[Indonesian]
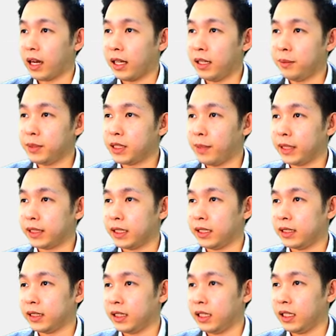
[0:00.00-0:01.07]
kalian bisa baca di
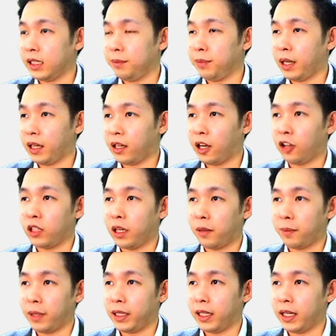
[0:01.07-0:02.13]
sini background
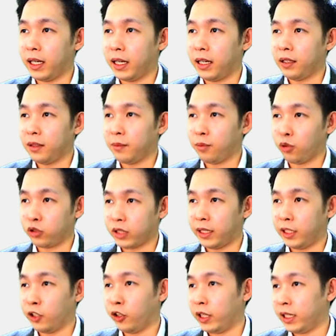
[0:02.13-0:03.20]
daripada perusahaan
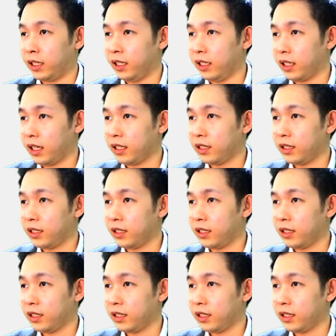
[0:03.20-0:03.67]
NIO ini ya